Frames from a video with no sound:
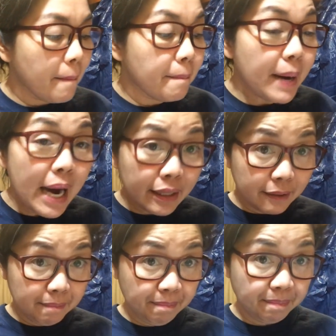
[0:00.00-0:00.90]
But,
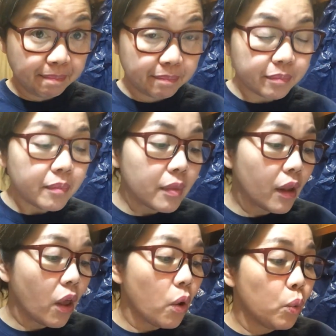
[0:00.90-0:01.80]

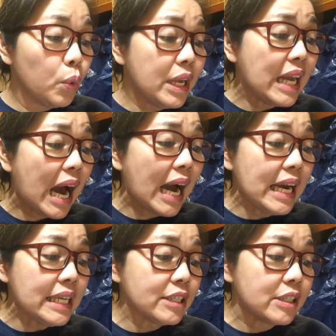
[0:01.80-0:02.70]
when
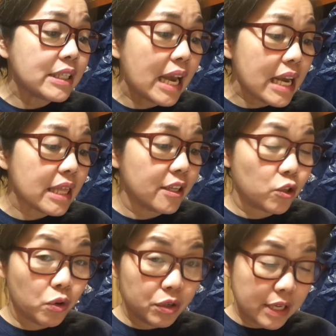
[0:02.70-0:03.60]
I take
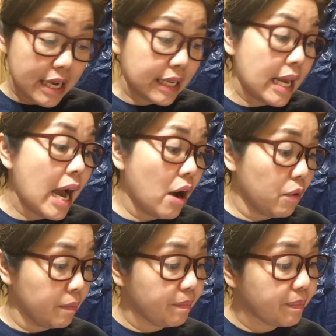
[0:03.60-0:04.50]
this course like now,